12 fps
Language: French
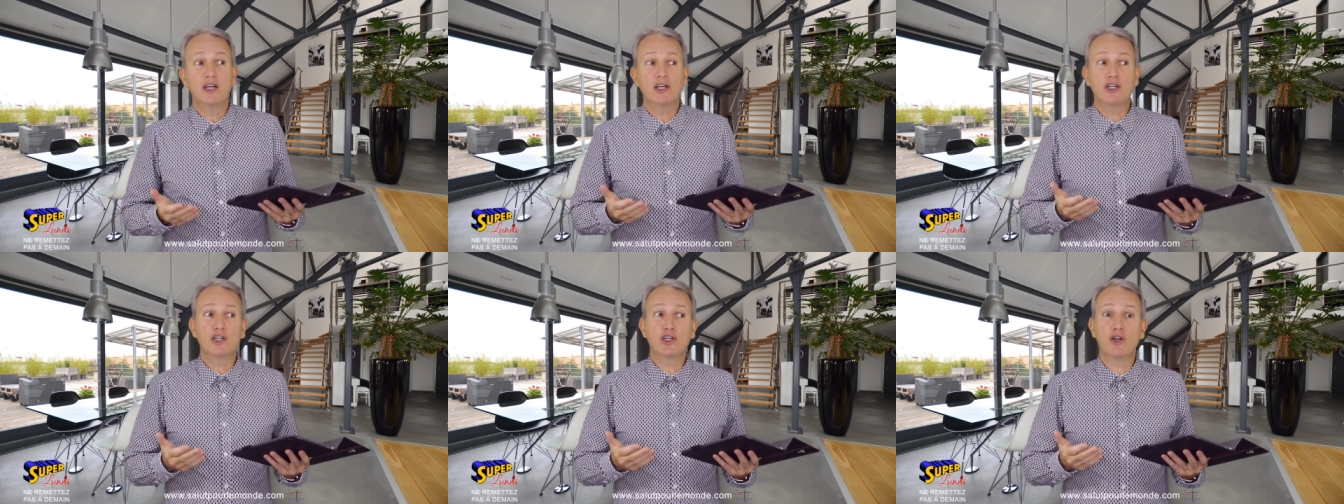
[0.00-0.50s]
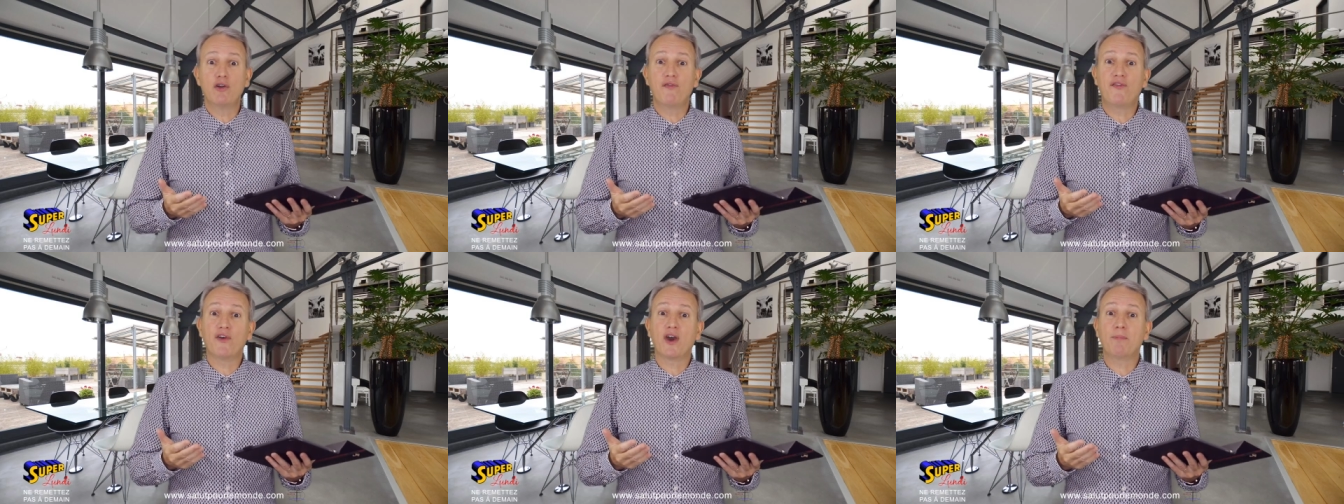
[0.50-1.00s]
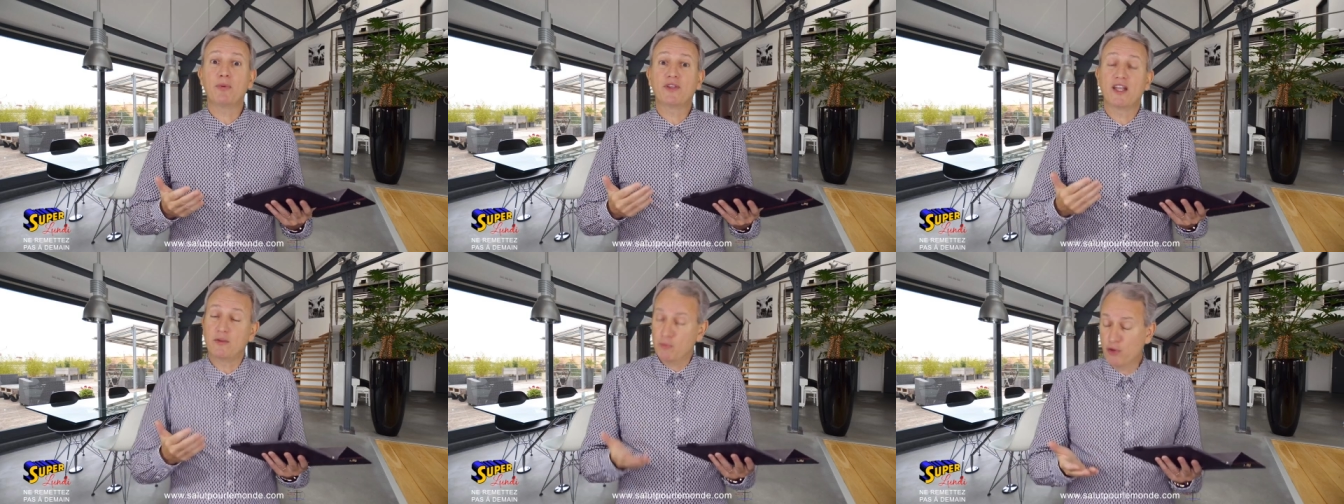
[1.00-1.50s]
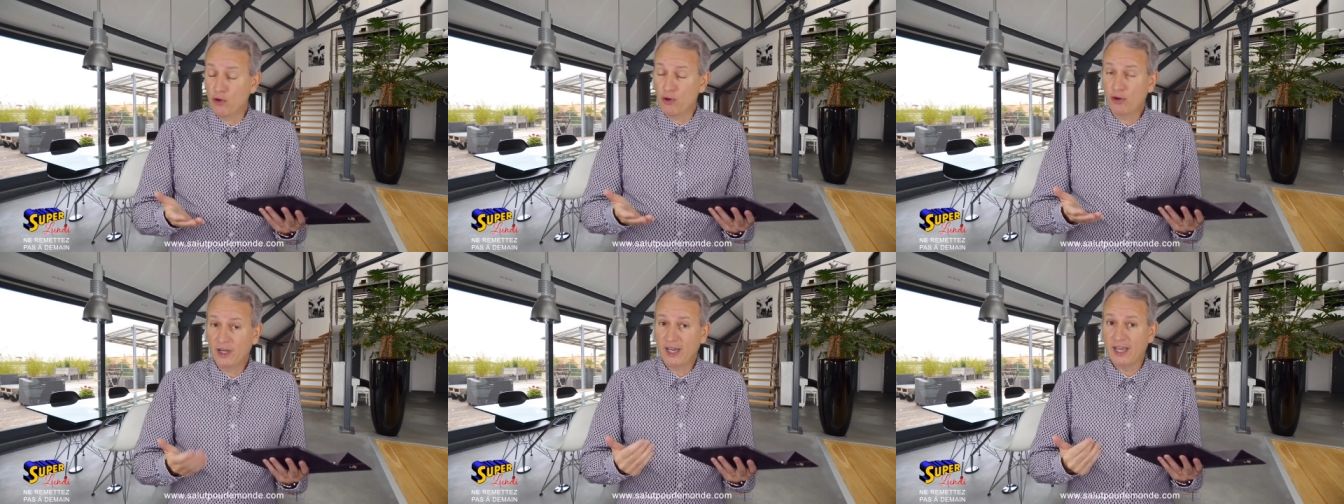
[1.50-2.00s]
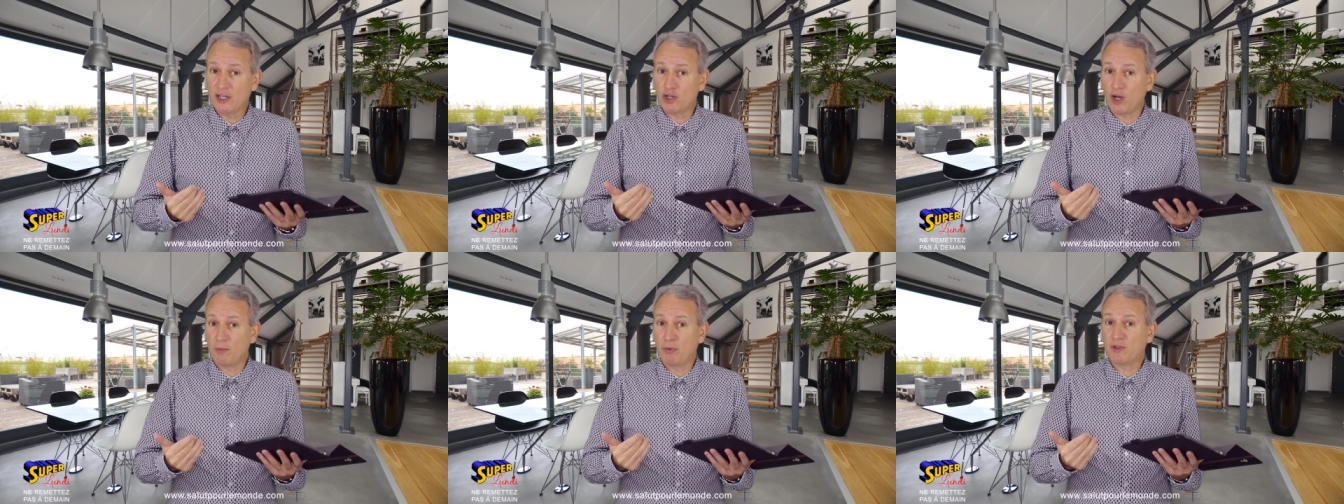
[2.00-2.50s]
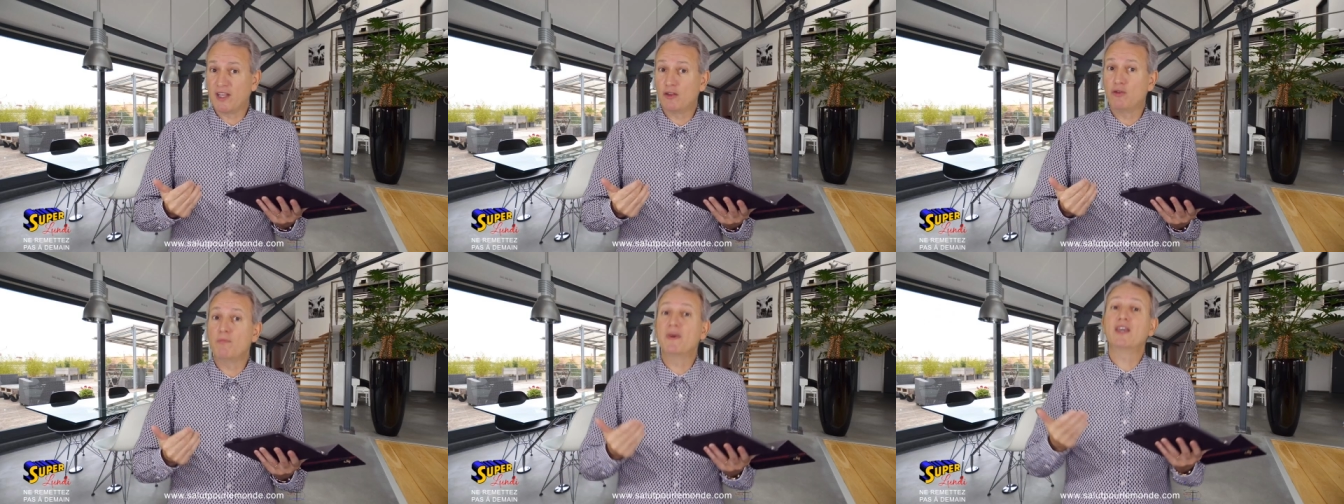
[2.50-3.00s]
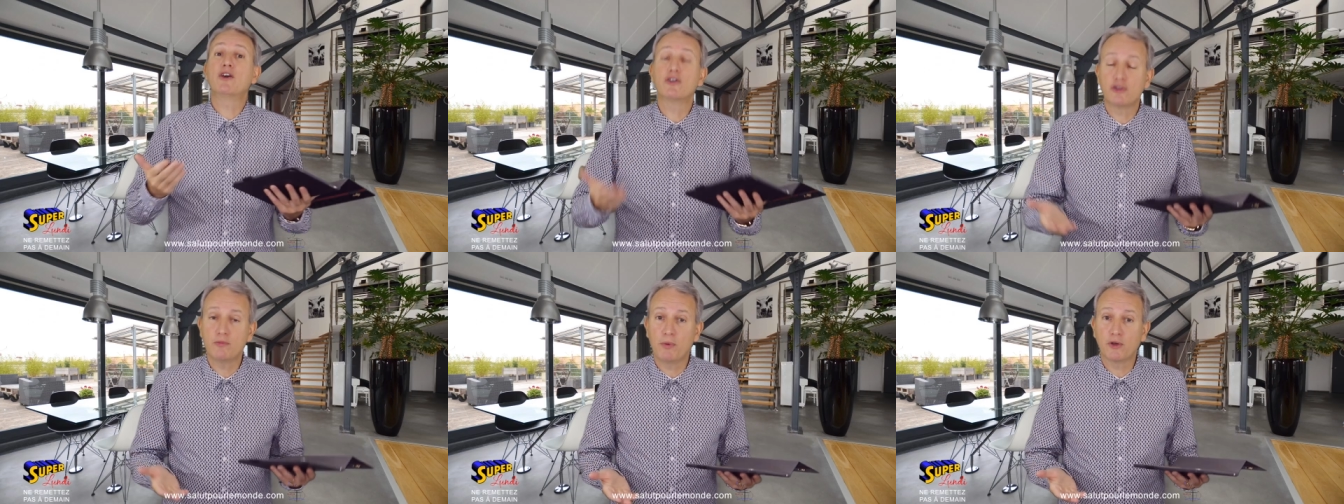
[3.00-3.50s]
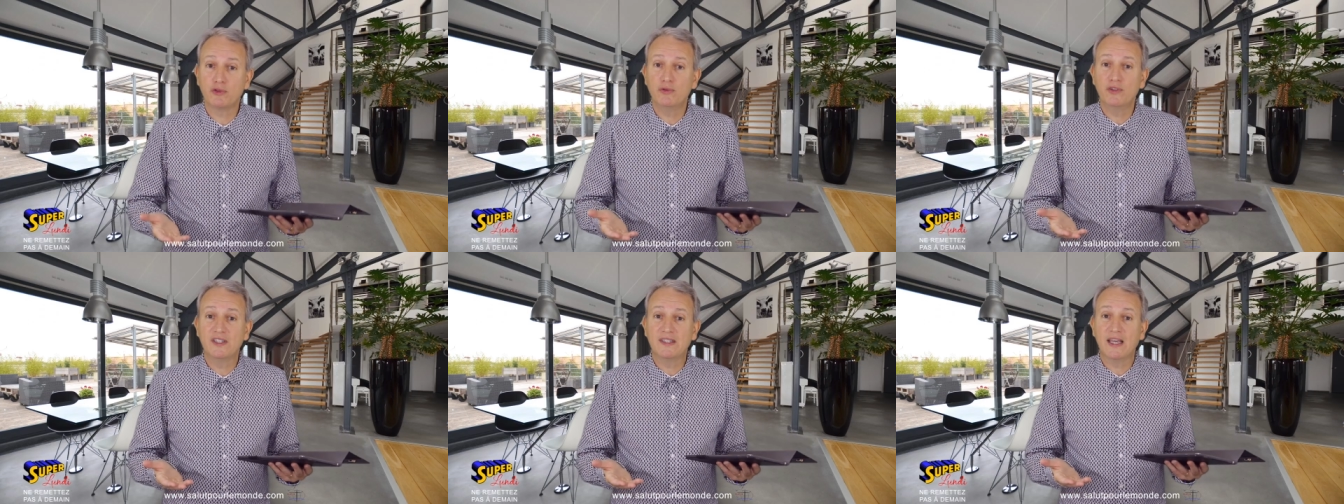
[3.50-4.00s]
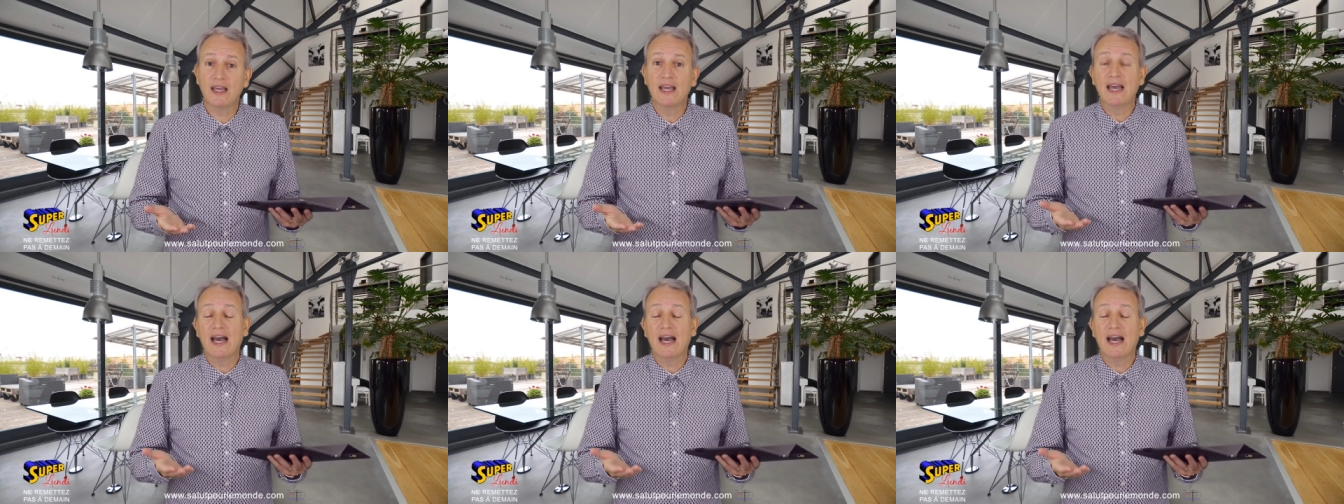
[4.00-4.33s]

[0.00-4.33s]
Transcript: je le ferai peut-être mieux et j'aurai peut-être de meilleures opportunités.